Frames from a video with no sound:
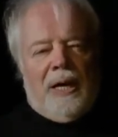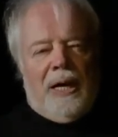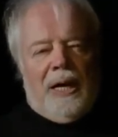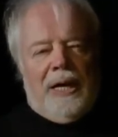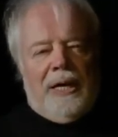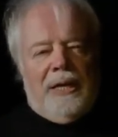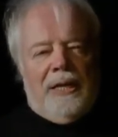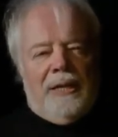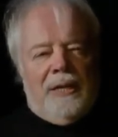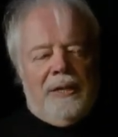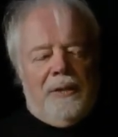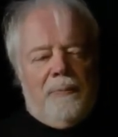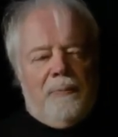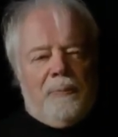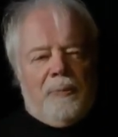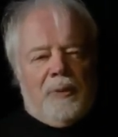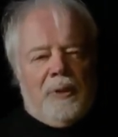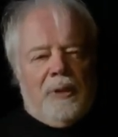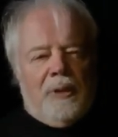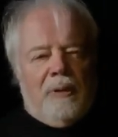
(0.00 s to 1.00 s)
eine
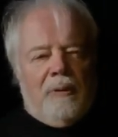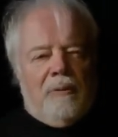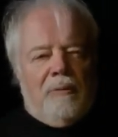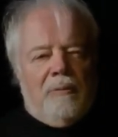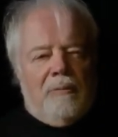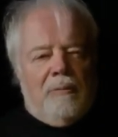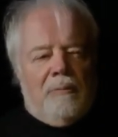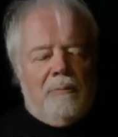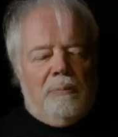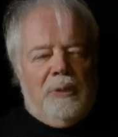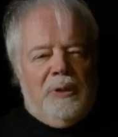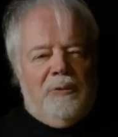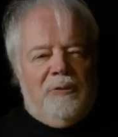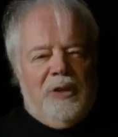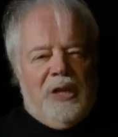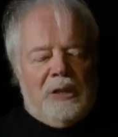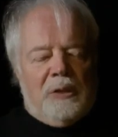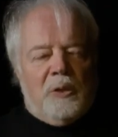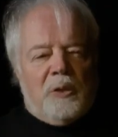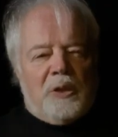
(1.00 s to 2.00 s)

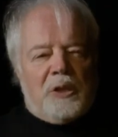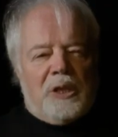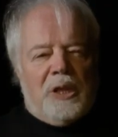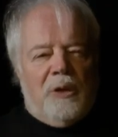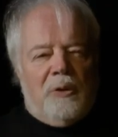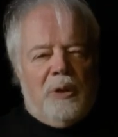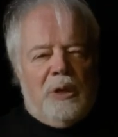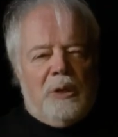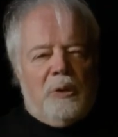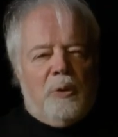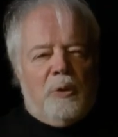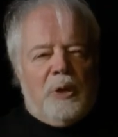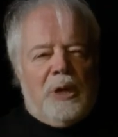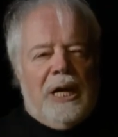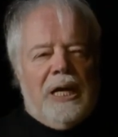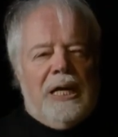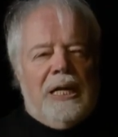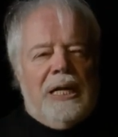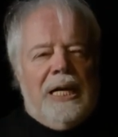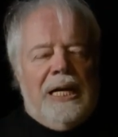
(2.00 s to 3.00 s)
Bewirkungsdauer
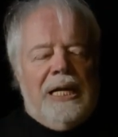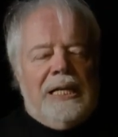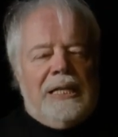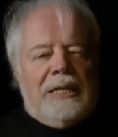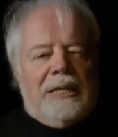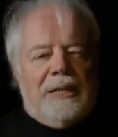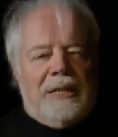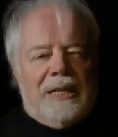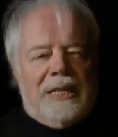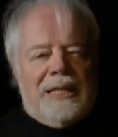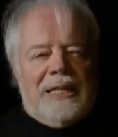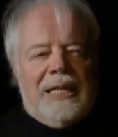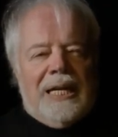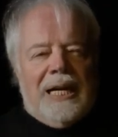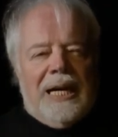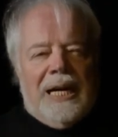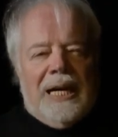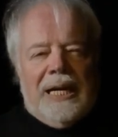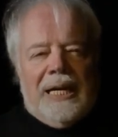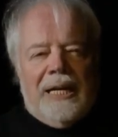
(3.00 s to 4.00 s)
oder hält
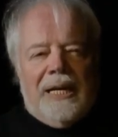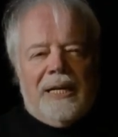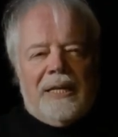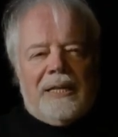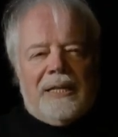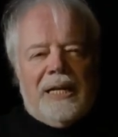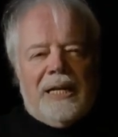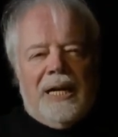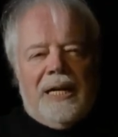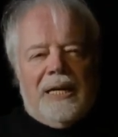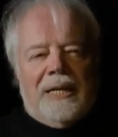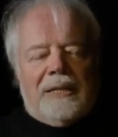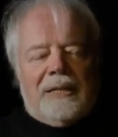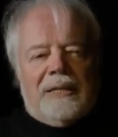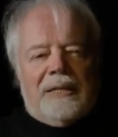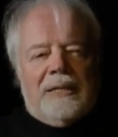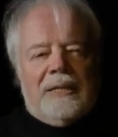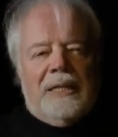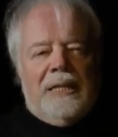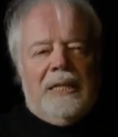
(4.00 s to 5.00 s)
drei
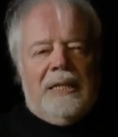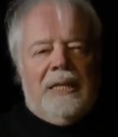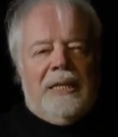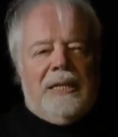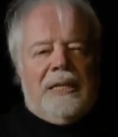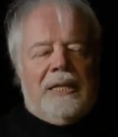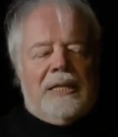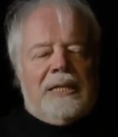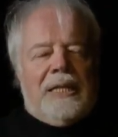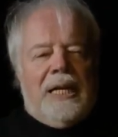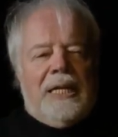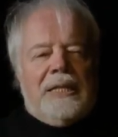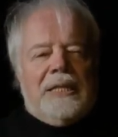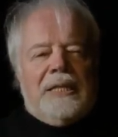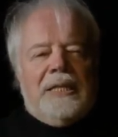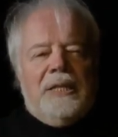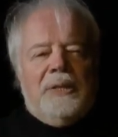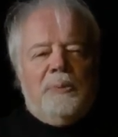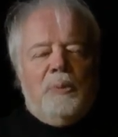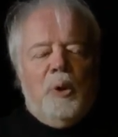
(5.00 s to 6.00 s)
Jahre. Das
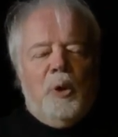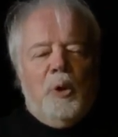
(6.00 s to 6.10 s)
heißt, die